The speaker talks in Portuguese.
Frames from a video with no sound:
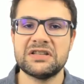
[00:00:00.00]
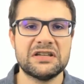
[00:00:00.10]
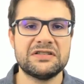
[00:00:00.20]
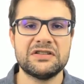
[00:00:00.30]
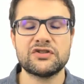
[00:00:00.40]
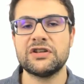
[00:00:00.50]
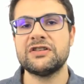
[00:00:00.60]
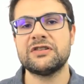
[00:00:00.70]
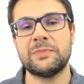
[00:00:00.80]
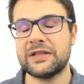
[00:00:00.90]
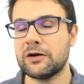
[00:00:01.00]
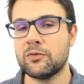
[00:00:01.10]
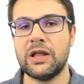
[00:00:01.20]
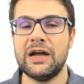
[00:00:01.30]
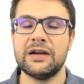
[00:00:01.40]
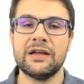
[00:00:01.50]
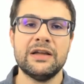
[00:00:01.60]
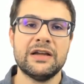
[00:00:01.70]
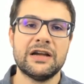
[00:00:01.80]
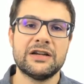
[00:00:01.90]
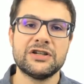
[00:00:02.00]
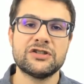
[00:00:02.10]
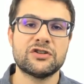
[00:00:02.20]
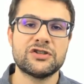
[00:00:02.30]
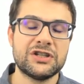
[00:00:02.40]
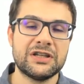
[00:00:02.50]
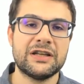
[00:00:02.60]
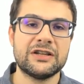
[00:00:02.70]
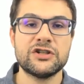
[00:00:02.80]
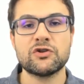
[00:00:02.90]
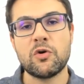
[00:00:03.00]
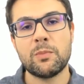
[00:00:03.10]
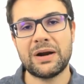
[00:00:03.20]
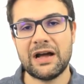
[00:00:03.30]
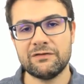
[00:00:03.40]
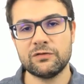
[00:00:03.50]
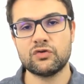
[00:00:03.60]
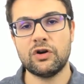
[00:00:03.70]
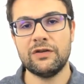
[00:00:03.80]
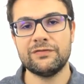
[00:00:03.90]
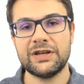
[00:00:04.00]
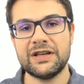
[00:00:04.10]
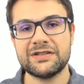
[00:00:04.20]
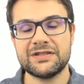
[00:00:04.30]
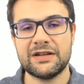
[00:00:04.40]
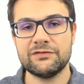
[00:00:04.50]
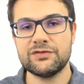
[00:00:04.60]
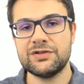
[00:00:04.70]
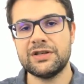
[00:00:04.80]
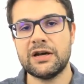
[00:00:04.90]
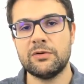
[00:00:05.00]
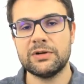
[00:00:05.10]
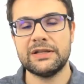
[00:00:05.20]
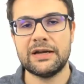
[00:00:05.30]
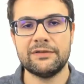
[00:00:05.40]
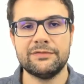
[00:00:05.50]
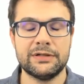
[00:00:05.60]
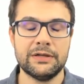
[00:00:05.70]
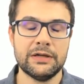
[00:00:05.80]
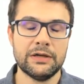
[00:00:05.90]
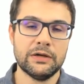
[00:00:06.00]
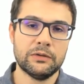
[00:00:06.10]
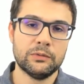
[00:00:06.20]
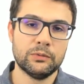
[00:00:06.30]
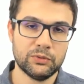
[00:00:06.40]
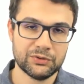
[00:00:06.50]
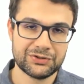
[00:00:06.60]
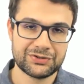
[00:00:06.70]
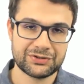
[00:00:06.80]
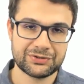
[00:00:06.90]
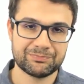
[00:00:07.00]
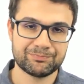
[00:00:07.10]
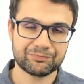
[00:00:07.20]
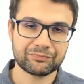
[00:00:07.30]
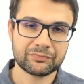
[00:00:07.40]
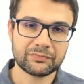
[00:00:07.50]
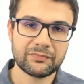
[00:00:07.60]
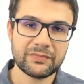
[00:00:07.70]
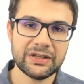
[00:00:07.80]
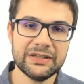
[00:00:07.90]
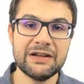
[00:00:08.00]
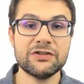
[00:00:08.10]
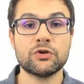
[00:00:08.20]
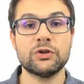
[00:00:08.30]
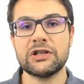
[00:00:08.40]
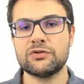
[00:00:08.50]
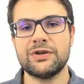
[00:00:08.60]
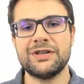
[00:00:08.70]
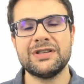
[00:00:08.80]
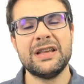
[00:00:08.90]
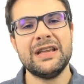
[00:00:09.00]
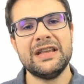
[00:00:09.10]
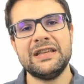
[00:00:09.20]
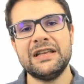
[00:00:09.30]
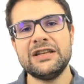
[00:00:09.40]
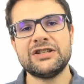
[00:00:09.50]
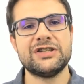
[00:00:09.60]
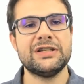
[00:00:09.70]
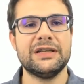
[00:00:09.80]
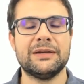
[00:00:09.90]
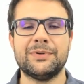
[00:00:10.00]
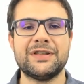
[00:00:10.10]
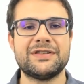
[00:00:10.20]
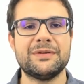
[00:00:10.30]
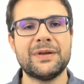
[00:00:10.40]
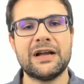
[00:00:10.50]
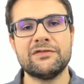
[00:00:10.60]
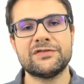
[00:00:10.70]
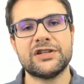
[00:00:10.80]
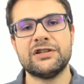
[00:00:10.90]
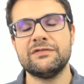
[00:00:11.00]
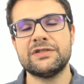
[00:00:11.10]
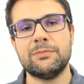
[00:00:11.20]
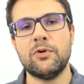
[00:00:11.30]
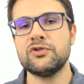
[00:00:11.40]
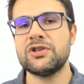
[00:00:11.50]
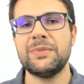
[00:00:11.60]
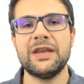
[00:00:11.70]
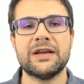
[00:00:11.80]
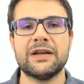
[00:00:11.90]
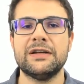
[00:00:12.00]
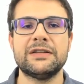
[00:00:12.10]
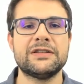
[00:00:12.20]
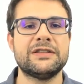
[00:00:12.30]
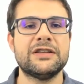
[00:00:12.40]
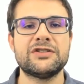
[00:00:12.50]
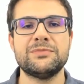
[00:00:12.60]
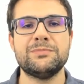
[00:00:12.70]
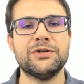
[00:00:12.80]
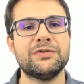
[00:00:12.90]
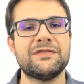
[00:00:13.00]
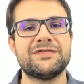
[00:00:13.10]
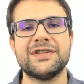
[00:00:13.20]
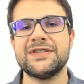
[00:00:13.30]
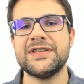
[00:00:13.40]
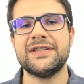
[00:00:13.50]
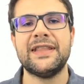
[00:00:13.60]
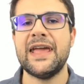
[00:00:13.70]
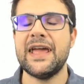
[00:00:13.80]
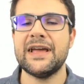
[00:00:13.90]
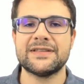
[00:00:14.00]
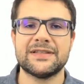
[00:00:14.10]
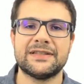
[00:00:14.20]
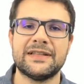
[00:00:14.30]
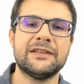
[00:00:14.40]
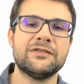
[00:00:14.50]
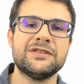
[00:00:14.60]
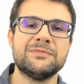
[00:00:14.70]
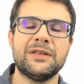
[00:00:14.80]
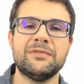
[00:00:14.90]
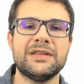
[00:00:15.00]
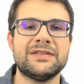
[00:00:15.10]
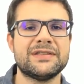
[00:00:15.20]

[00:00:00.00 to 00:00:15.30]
se ela existe ainda, espetacular. A gente só tinha, a gente comprava o software e assinava um sinal que dava os que dava as cotações. E ele tinha, por exemplo, pegava os ativos da bolsa americana desde 1910 até 2000 e,